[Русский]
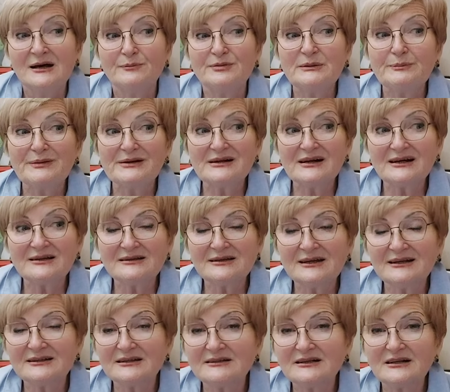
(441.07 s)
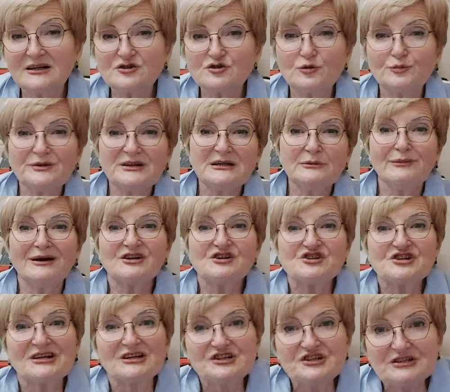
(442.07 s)
Препарат этот хорошо принимать
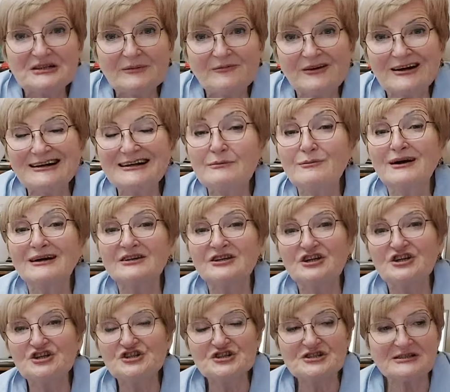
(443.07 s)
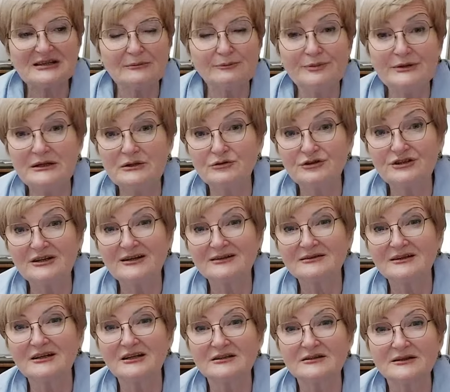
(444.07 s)
женщинам в климактерическом периоде
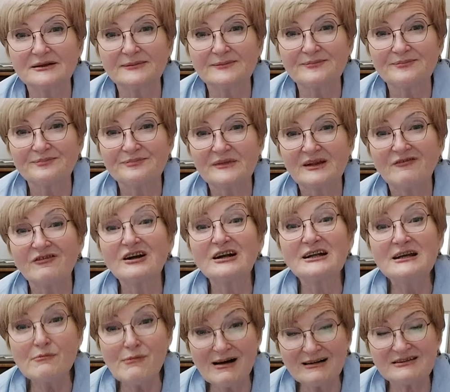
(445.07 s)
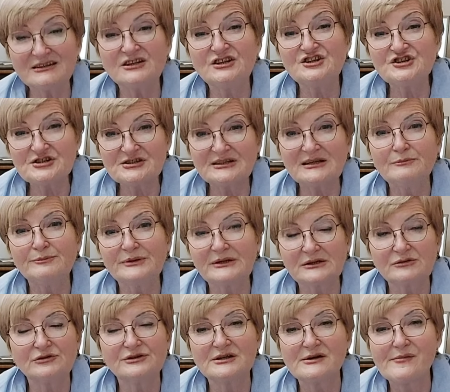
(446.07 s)
конкретно. В климактерическом
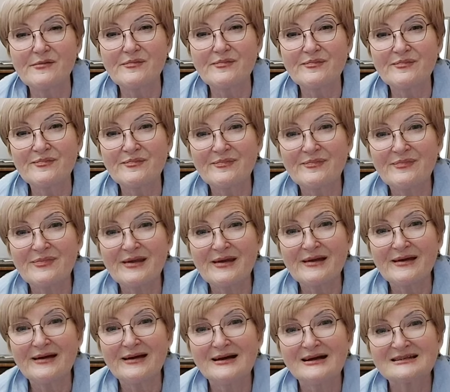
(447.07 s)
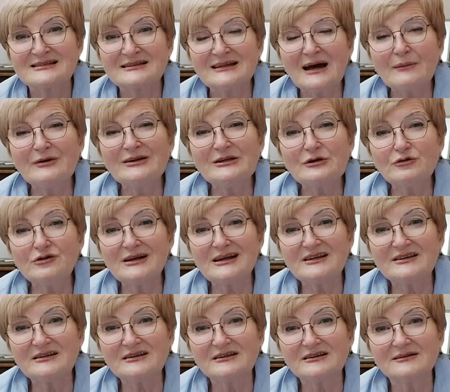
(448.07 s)
периоде. Слабый
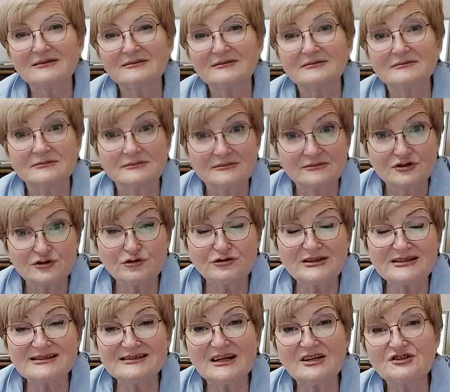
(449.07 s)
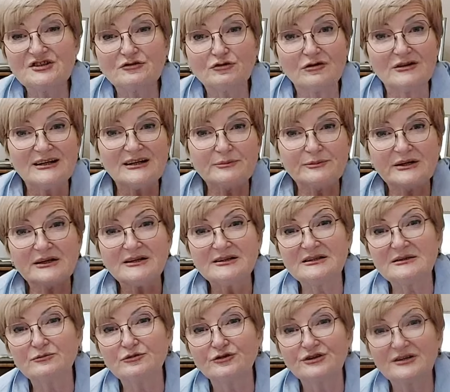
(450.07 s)
диуретик. Что это значит? Туалет
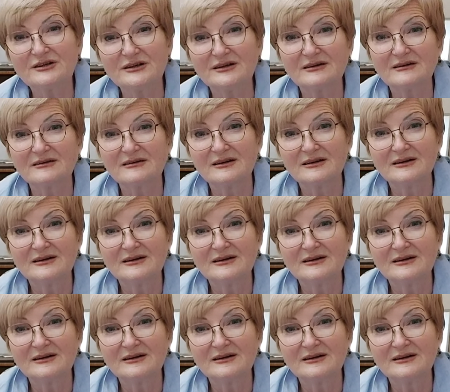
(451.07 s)
бегать не будете.